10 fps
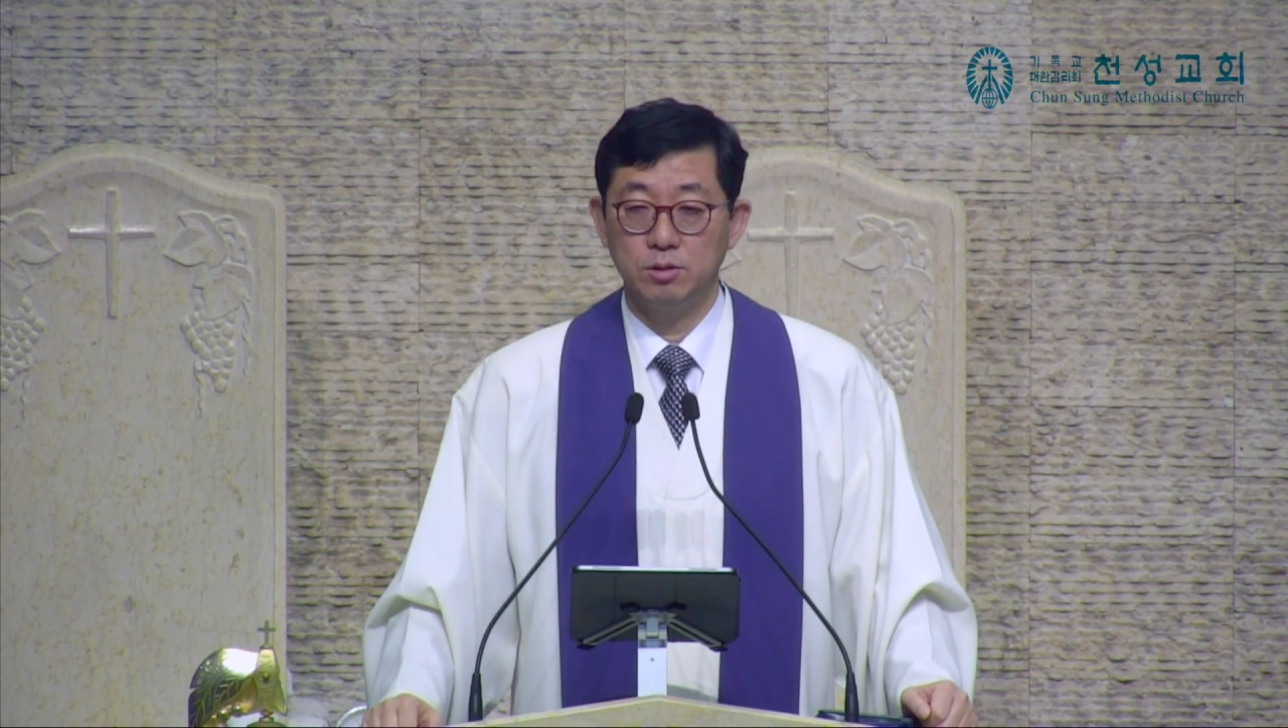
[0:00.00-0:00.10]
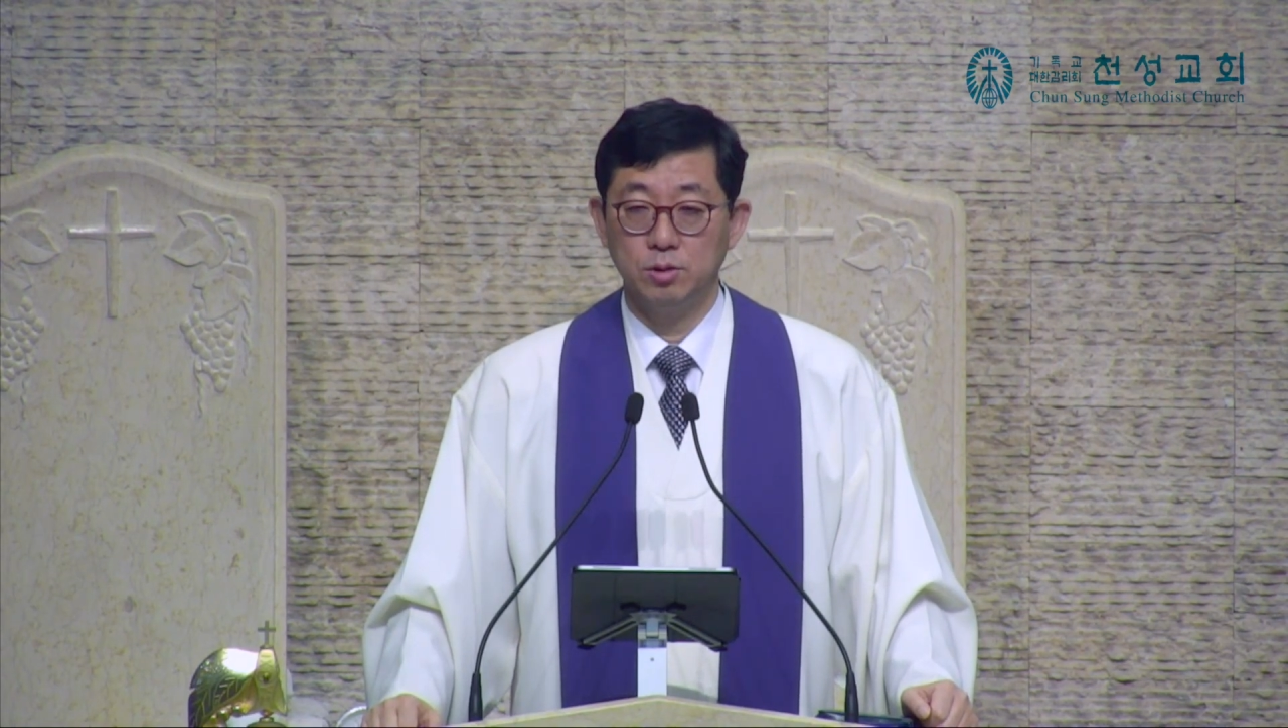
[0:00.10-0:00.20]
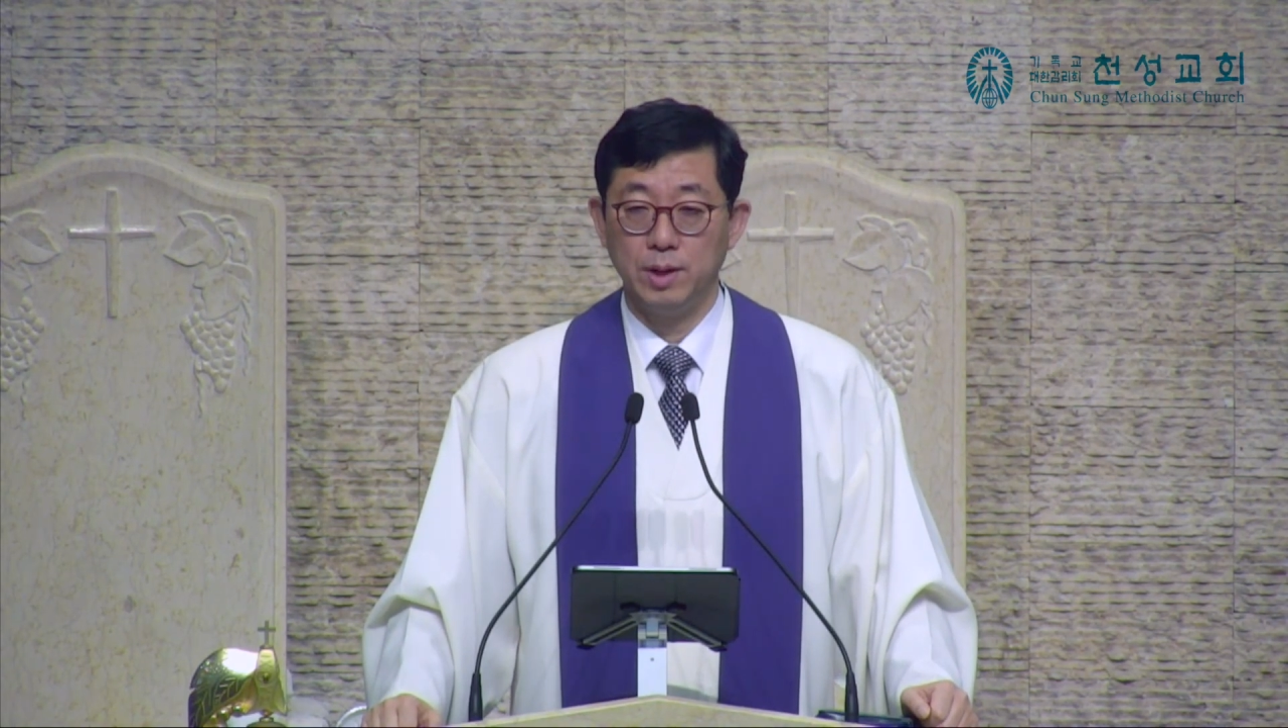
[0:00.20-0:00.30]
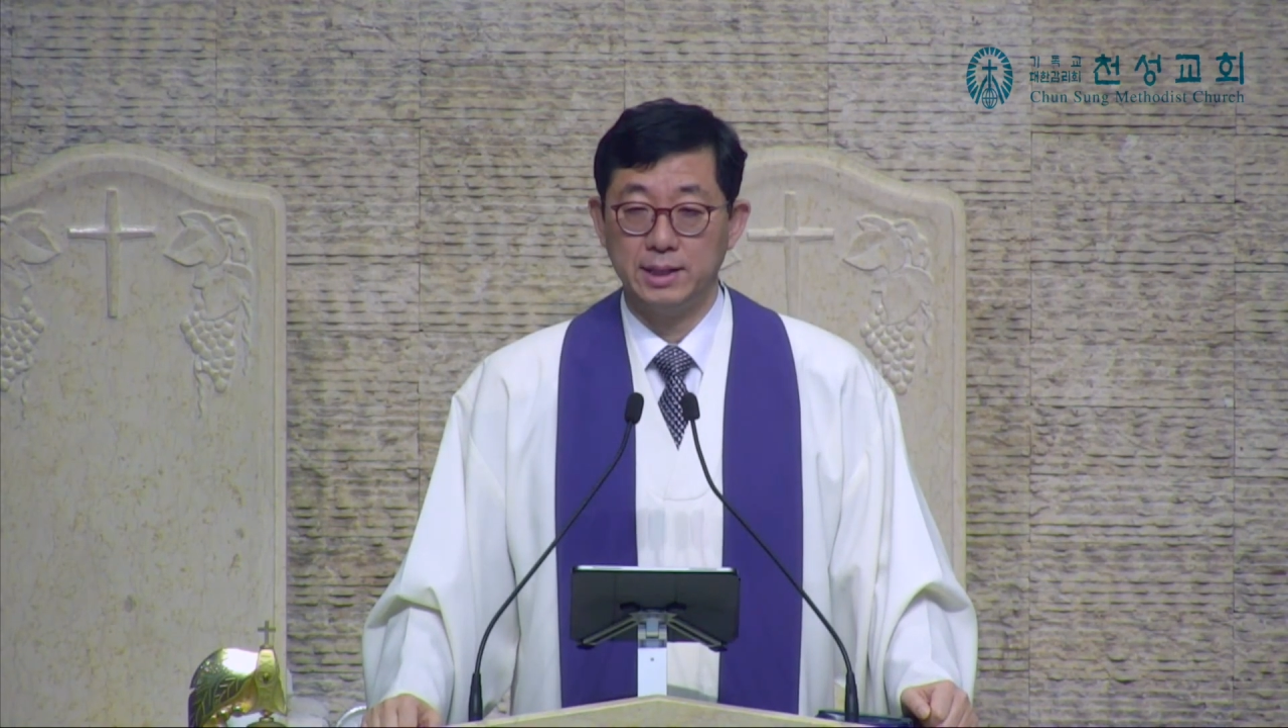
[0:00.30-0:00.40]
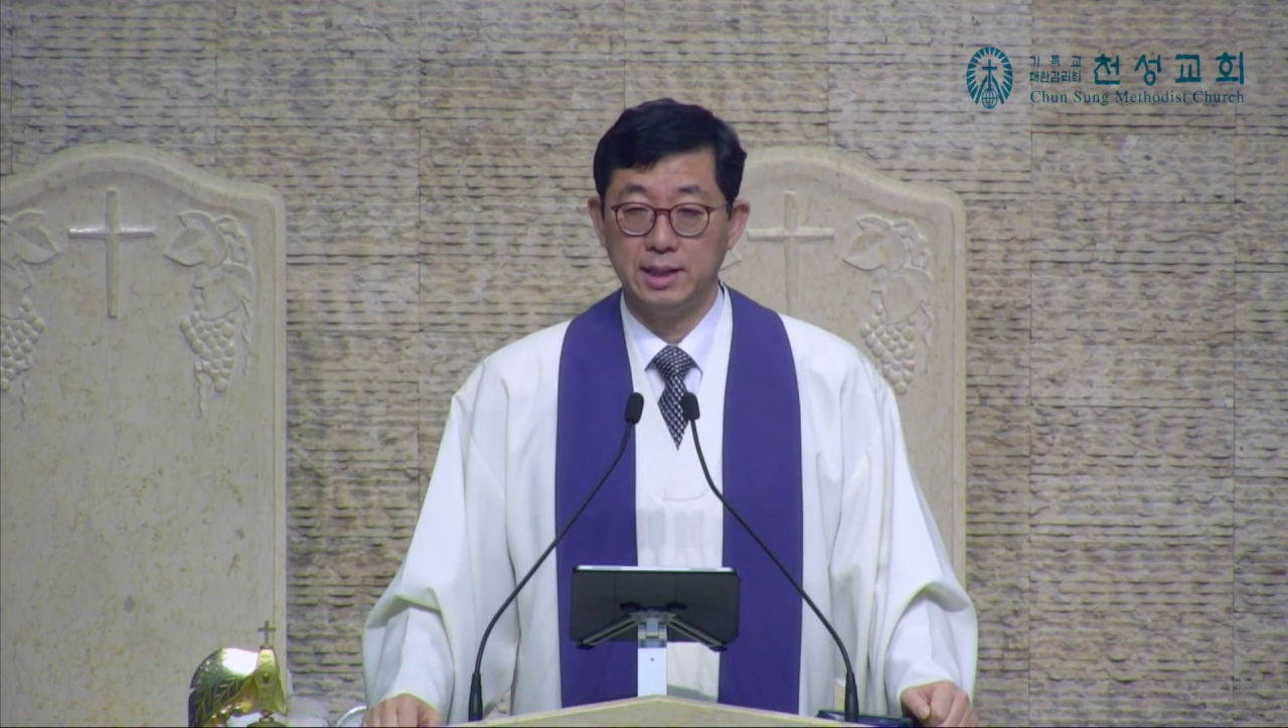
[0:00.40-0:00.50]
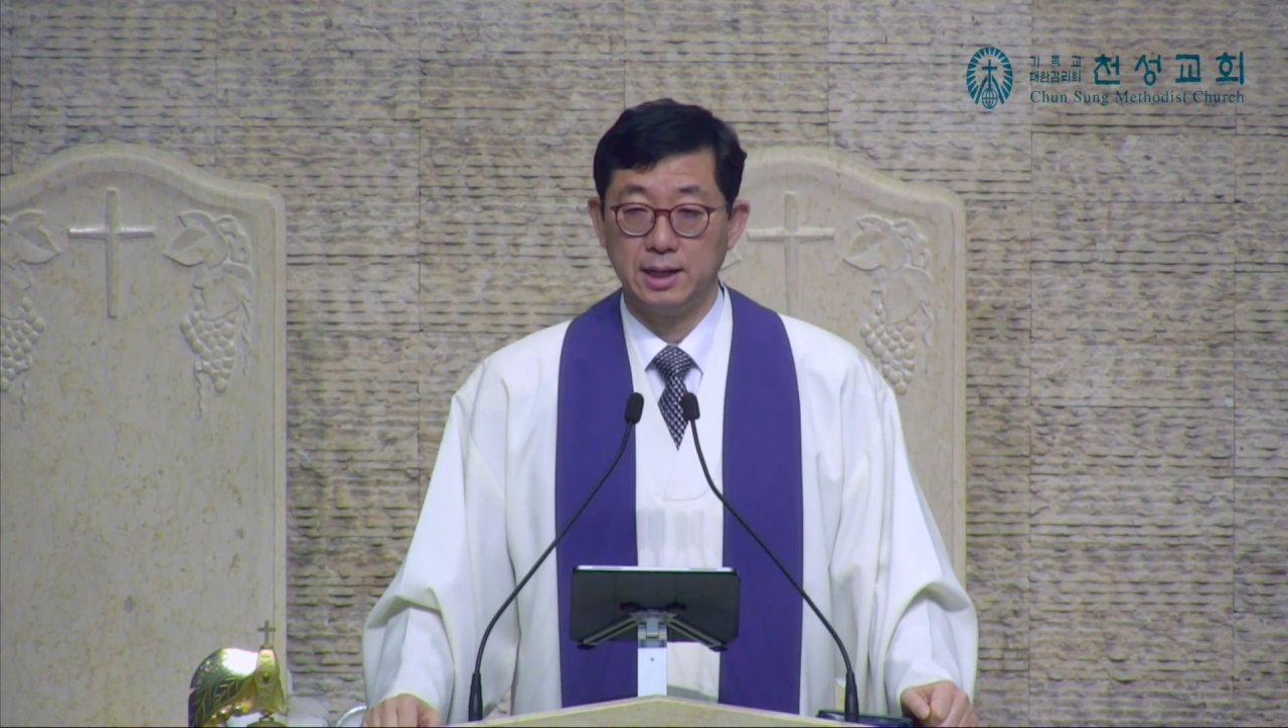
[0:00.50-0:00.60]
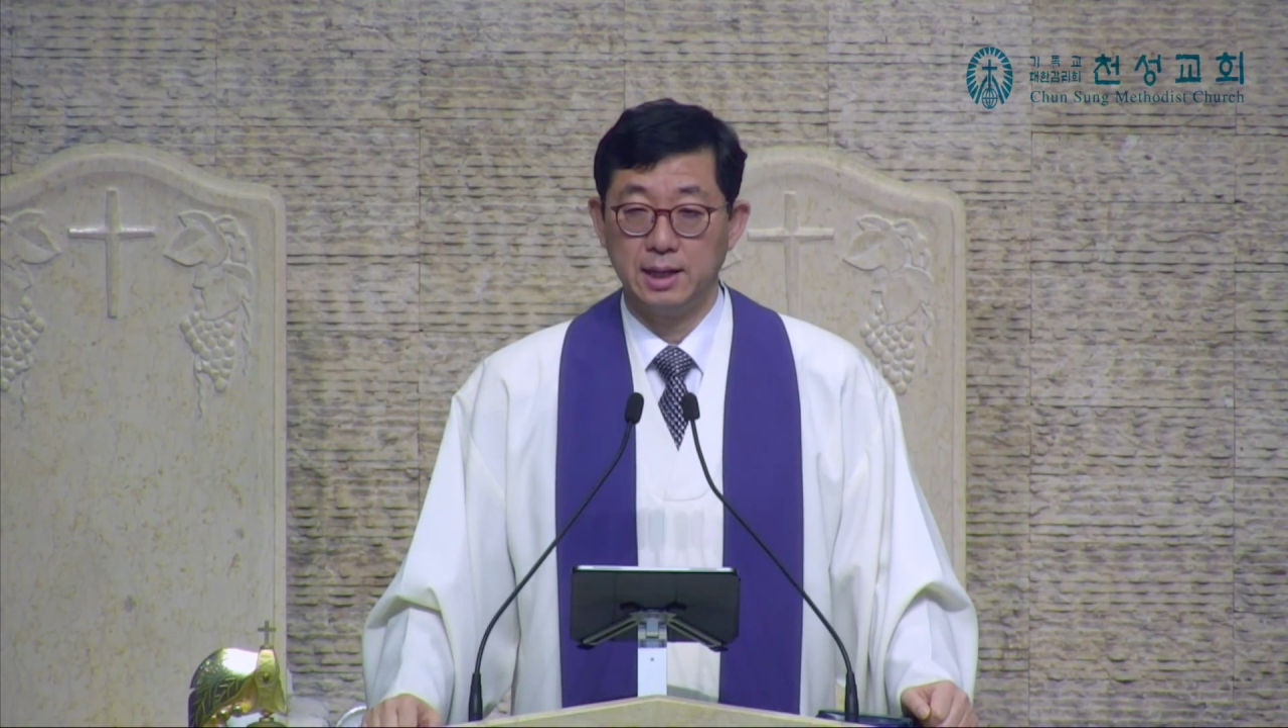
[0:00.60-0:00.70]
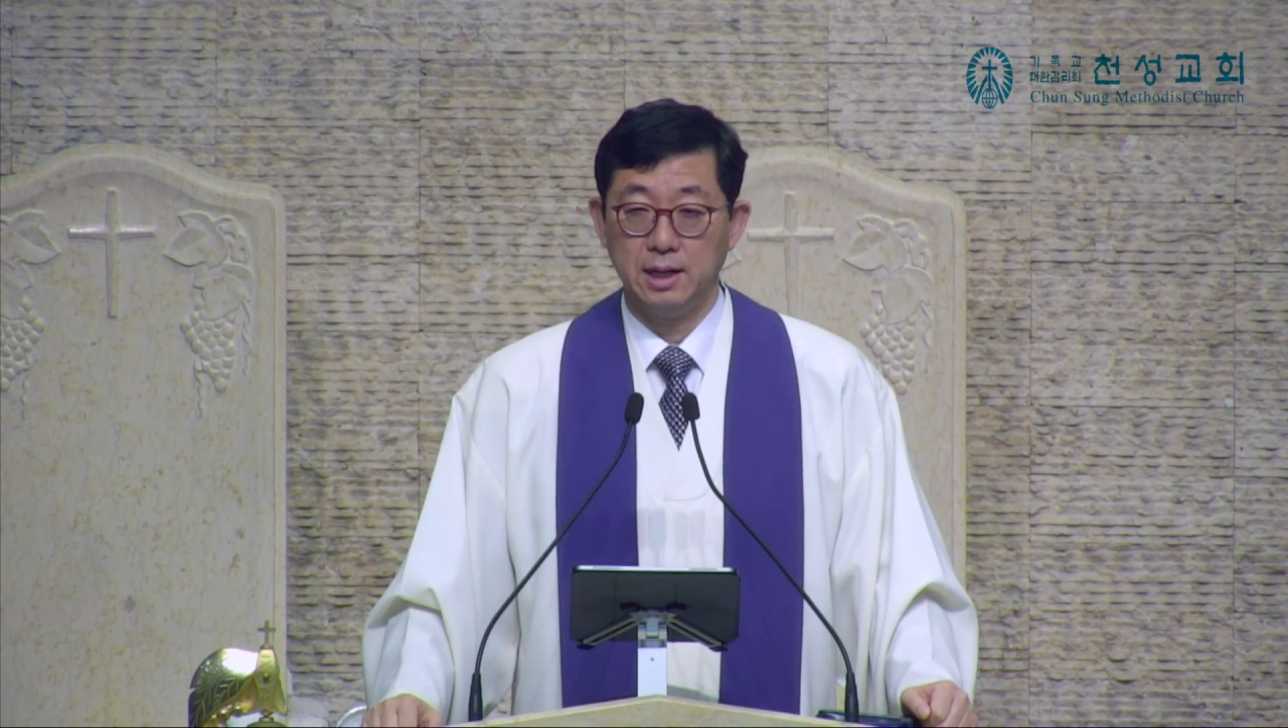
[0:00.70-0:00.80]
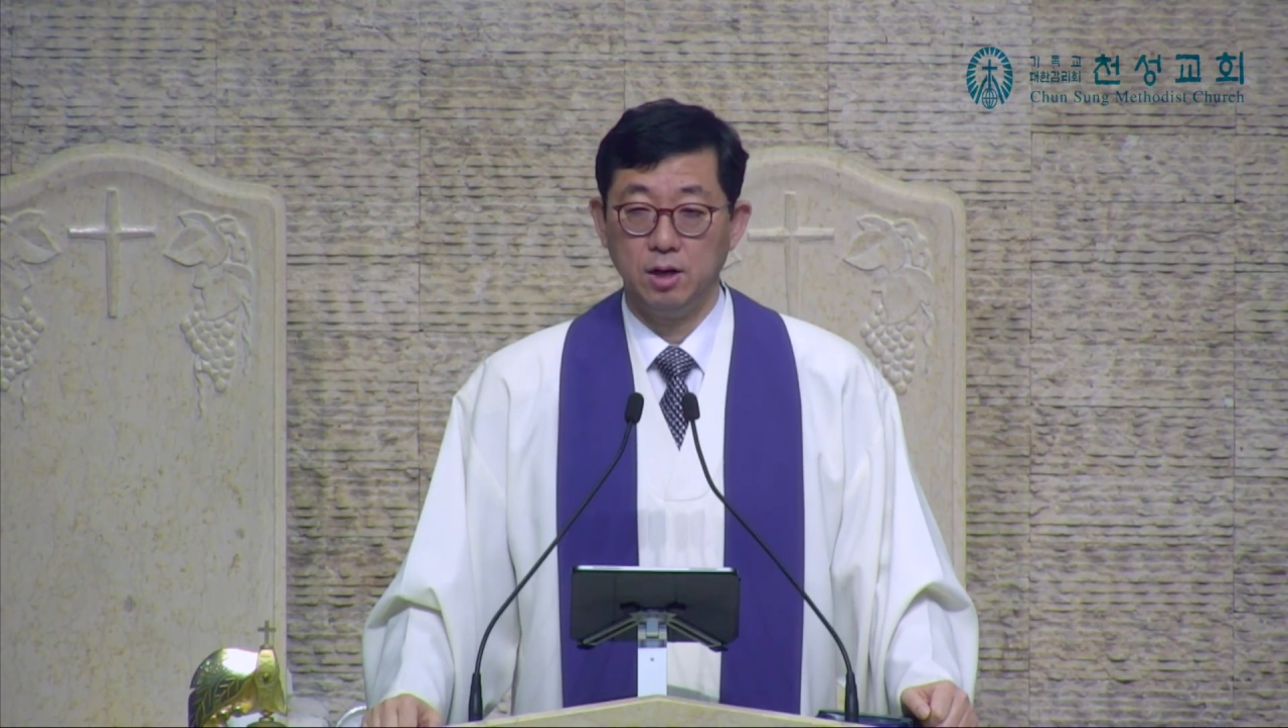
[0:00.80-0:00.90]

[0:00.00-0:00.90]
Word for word: 들어왔다가